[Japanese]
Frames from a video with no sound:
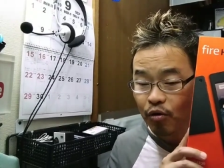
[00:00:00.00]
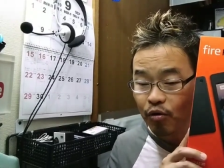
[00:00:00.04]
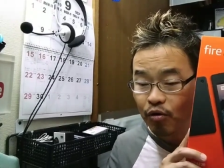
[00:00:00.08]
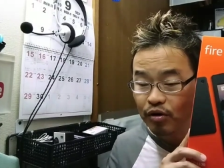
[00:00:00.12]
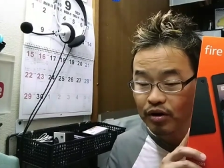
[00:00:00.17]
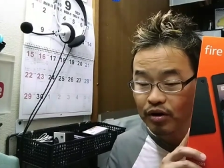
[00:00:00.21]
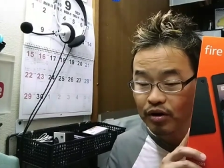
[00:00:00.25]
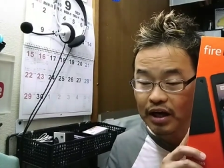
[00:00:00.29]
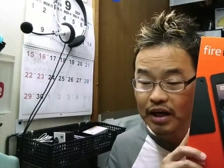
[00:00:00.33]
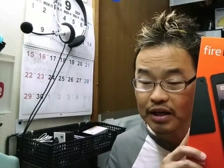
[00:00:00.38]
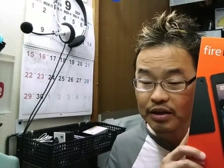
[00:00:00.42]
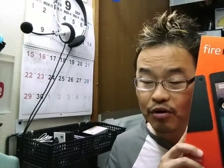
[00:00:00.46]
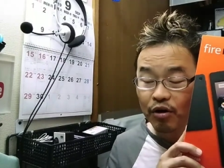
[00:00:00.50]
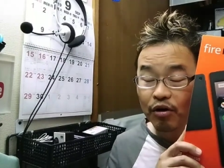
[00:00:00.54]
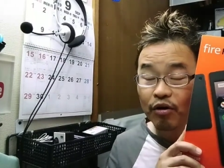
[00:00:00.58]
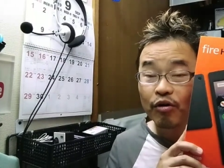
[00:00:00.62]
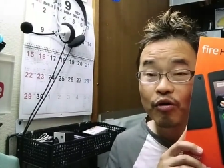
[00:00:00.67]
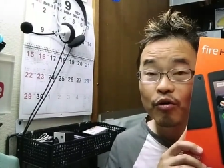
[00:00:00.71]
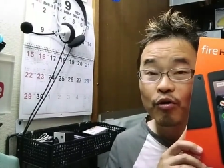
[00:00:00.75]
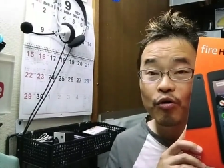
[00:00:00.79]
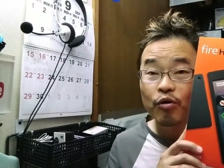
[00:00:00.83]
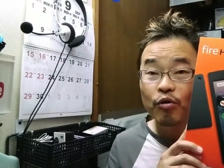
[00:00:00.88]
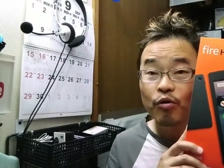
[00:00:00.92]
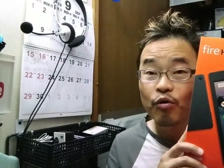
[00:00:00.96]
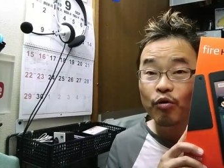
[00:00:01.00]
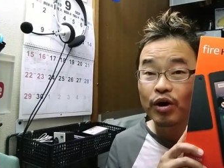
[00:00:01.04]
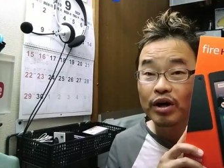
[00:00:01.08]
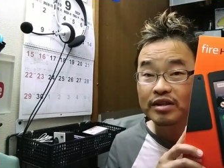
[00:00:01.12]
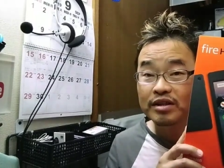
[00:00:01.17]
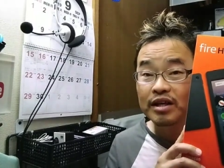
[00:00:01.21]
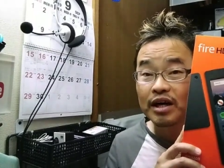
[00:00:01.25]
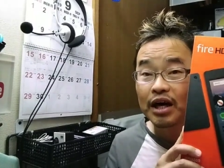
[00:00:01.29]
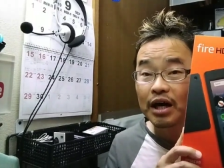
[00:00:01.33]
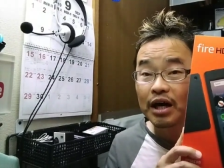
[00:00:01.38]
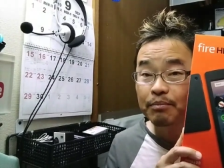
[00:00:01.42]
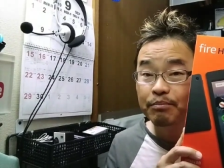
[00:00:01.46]
今回の大
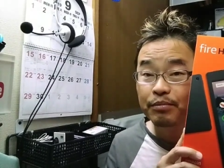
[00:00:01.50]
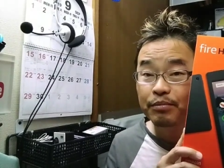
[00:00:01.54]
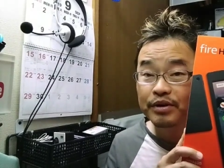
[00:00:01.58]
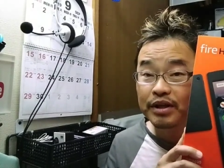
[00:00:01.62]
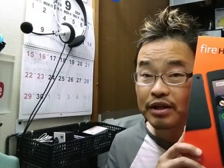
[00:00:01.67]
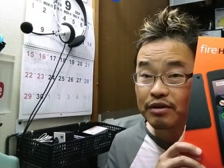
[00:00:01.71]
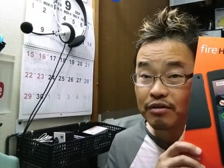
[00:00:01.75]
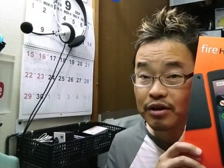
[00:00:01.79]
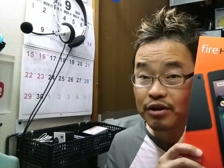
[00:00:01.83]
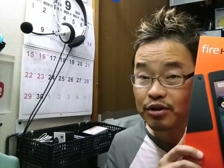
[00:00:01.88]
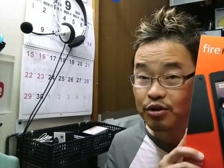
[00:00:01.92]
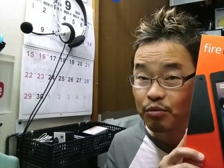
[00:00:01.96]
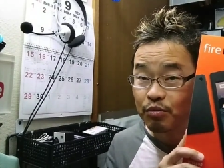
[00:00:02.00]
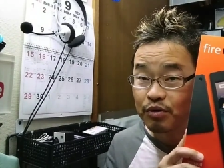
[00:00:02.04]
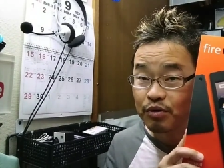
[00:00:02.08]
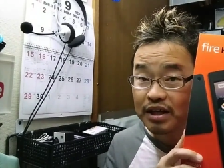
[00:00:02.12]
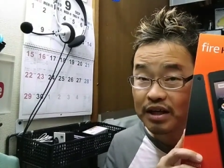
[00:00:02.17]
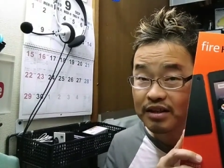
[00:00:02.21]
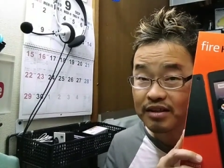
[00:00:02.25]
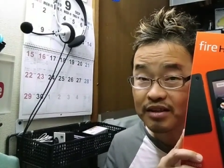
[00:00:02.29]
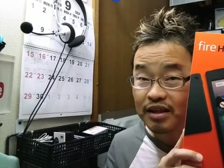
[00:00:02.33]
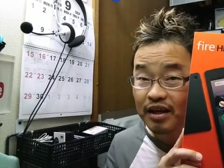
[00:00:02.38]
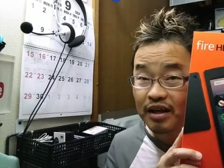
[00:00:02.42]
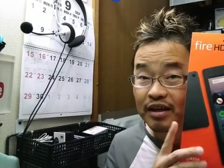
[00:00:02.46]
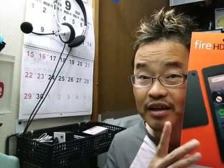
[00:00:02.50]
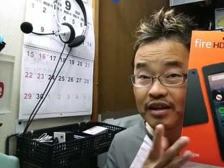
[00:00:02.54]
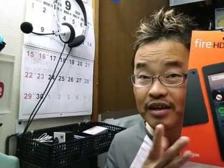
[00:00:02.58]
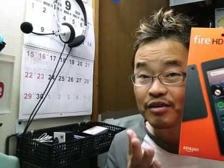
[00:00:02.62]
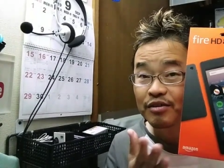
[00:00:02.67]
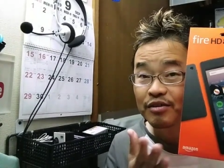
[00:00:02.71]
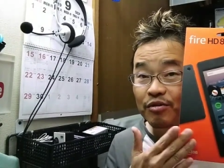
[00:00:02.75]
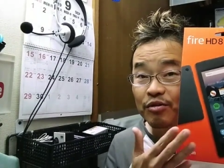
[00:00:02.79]
型アップデートに伴って、